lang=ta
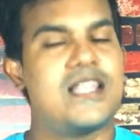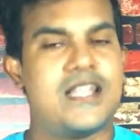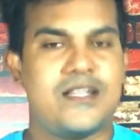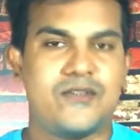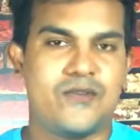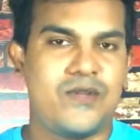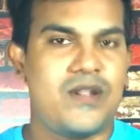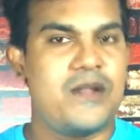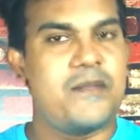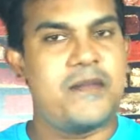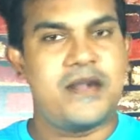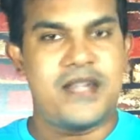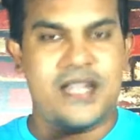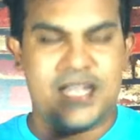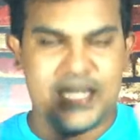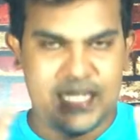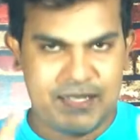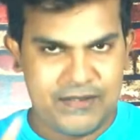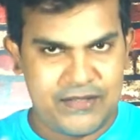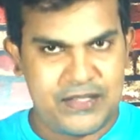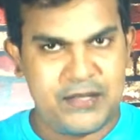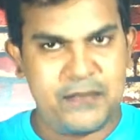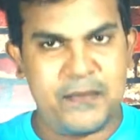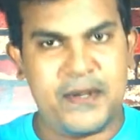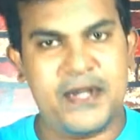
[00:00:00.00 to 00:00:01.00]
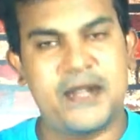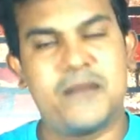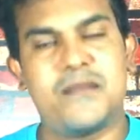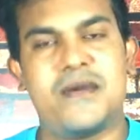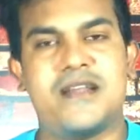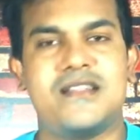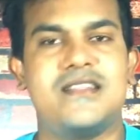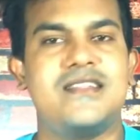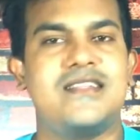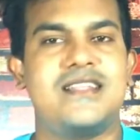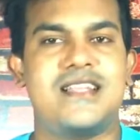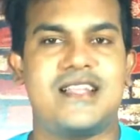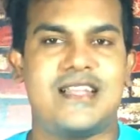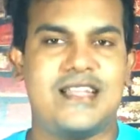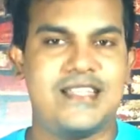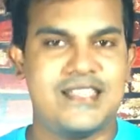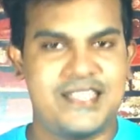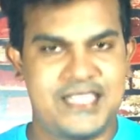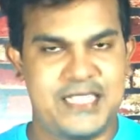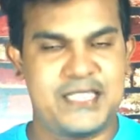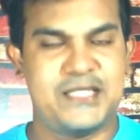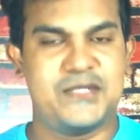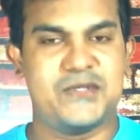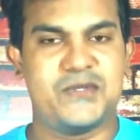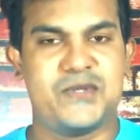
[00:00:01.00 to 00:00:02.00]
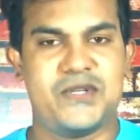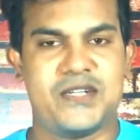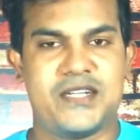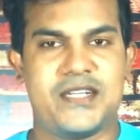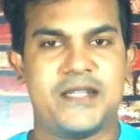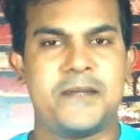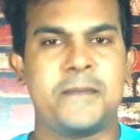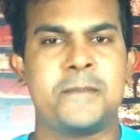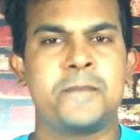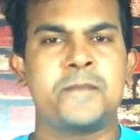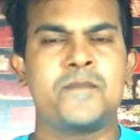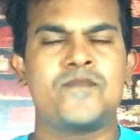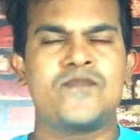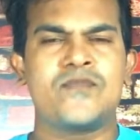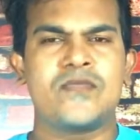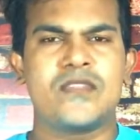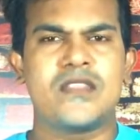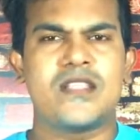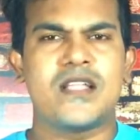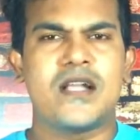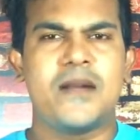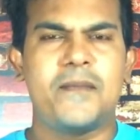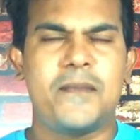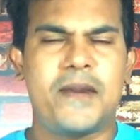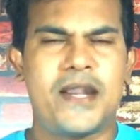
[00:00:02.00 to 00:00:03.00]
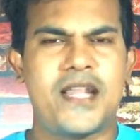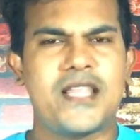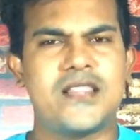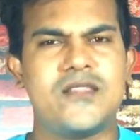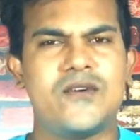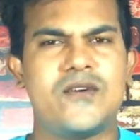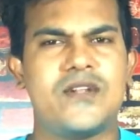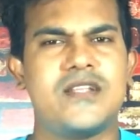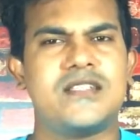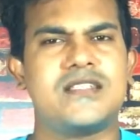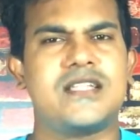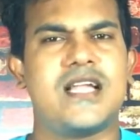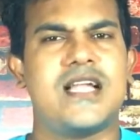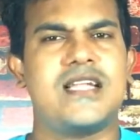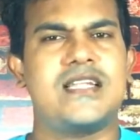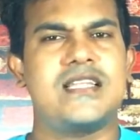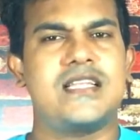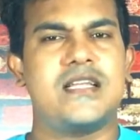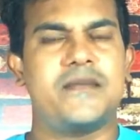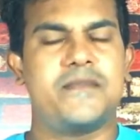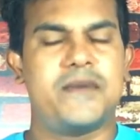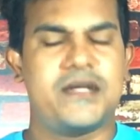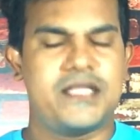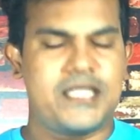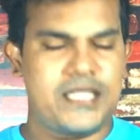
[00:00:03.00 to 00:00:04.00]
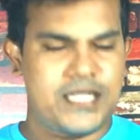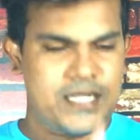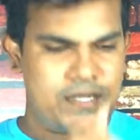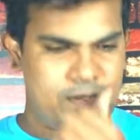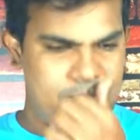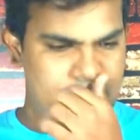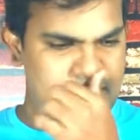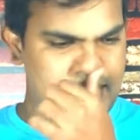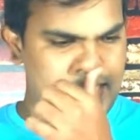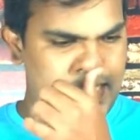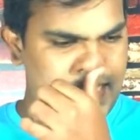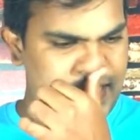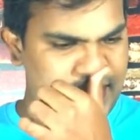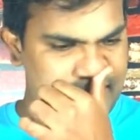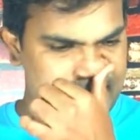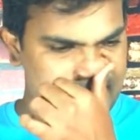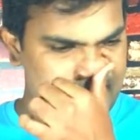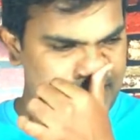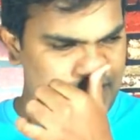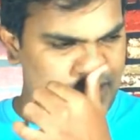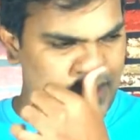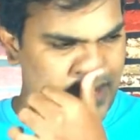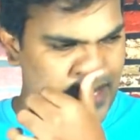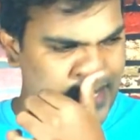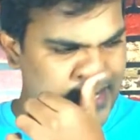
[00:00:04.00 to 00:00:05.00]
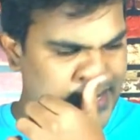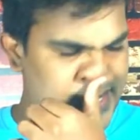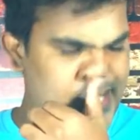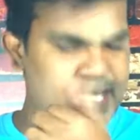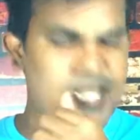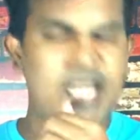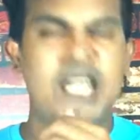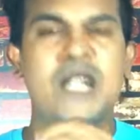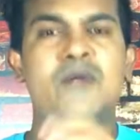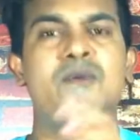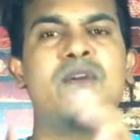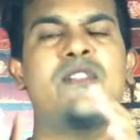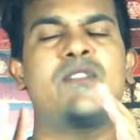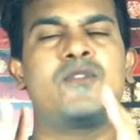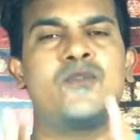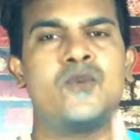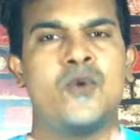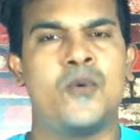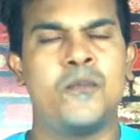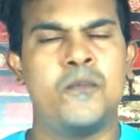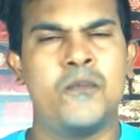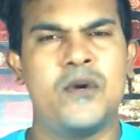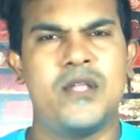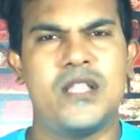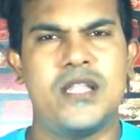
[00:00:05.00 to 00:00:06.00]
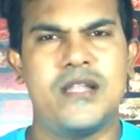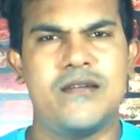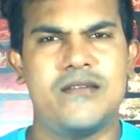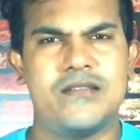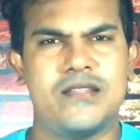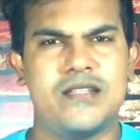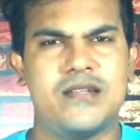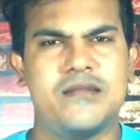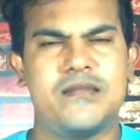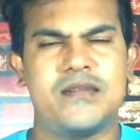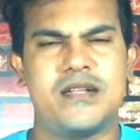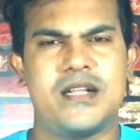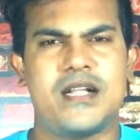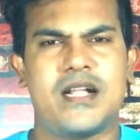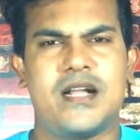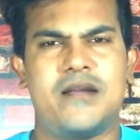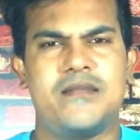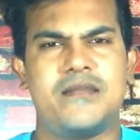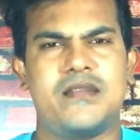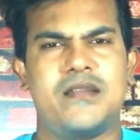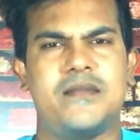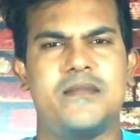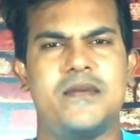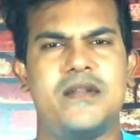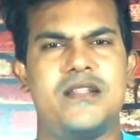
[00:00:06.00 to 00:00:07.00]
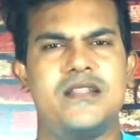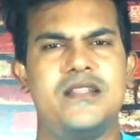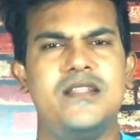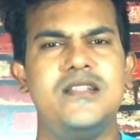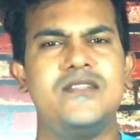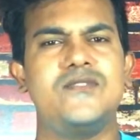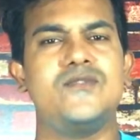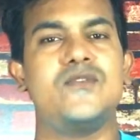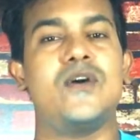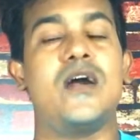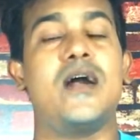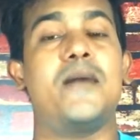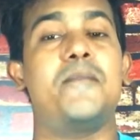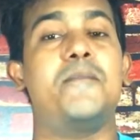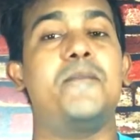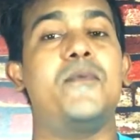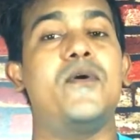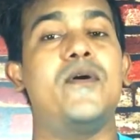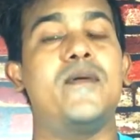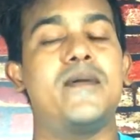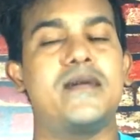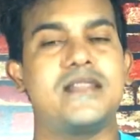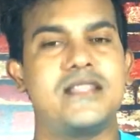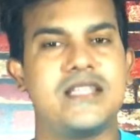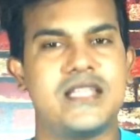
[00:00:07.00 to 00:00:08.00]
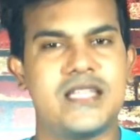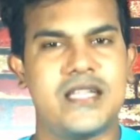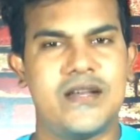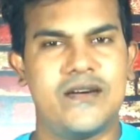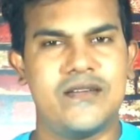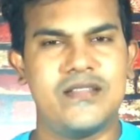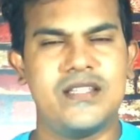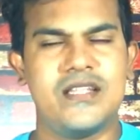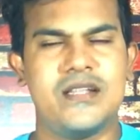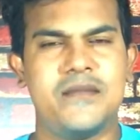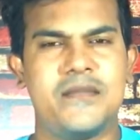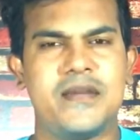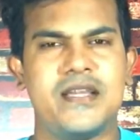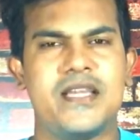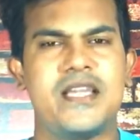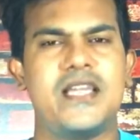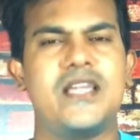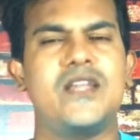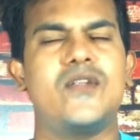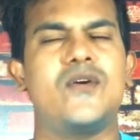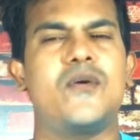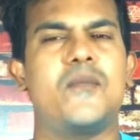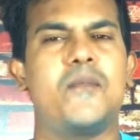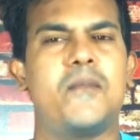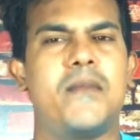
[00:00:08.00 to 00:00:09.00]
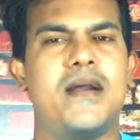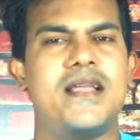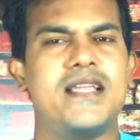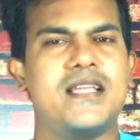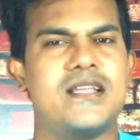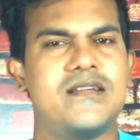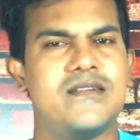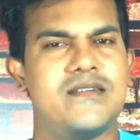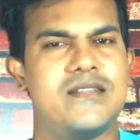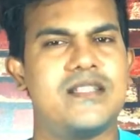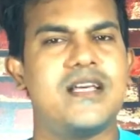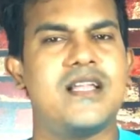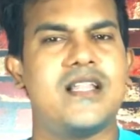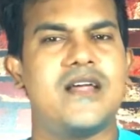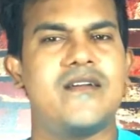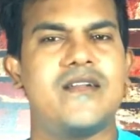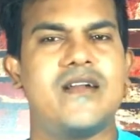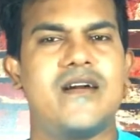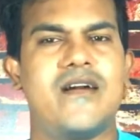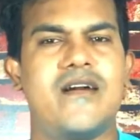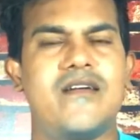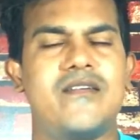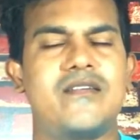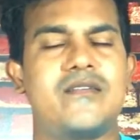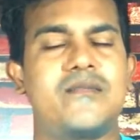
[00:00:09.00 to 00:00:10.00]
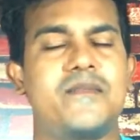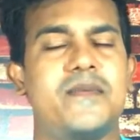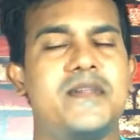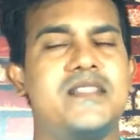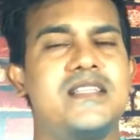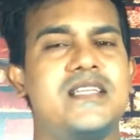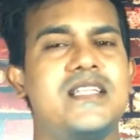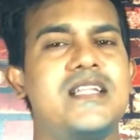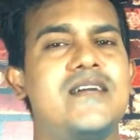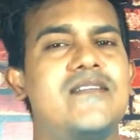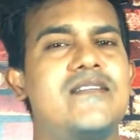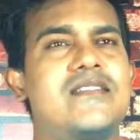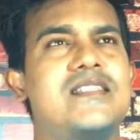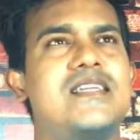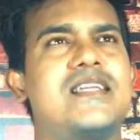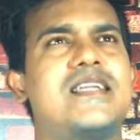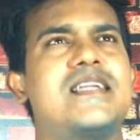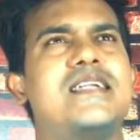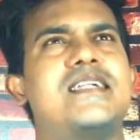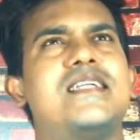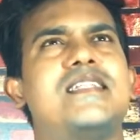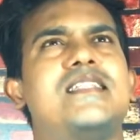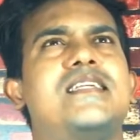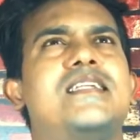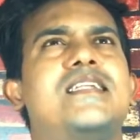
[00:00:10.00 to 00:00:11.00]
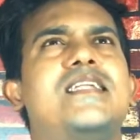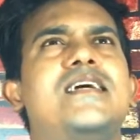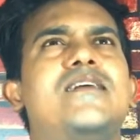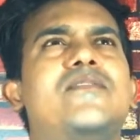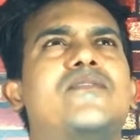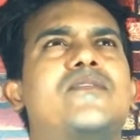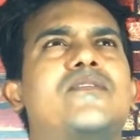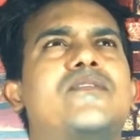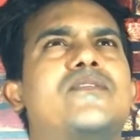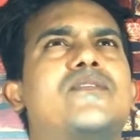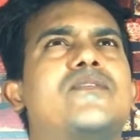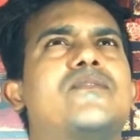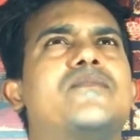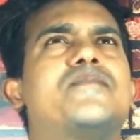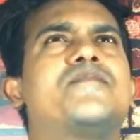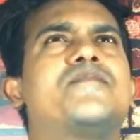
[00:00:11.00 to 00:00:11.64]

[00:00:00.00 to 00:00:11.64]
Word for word: நான் சொல்ல மாட்டேன் நீங்கள் வந்து படம் பார்த்து நீங்களே தெரிஞ்சுக்கோங்க படத்தோட ஸ்டார்டிங்கை பார்த்தீங்கன்னா வந்து ஆயிரத்தி தொள்ளாயிரத்தி எழுபத்தி ஒம்பதில் வந்து நமக்கு காமிக்கப்படுது ஸோ அப்போது பார்த்திங்கன்னா வந்து நம்ம ஹீரோ மைக் வந்து அதான் அவர் பார்த்திங்கன்னா வந்து கிட்டத்தட்ட ஒரு